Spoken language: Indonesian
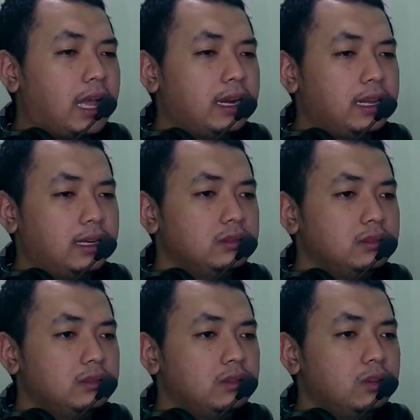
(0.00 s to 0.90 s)
kanan
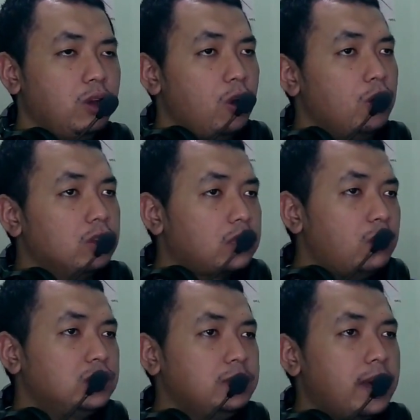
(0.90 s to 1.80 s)
loh
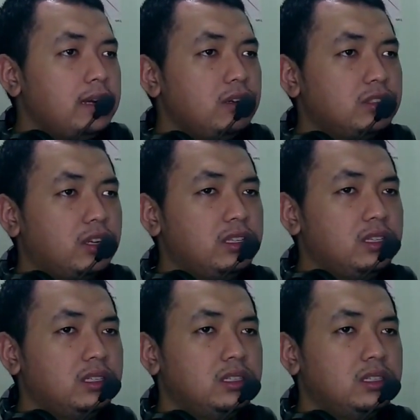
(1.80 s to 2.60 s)
tahu si Bando coy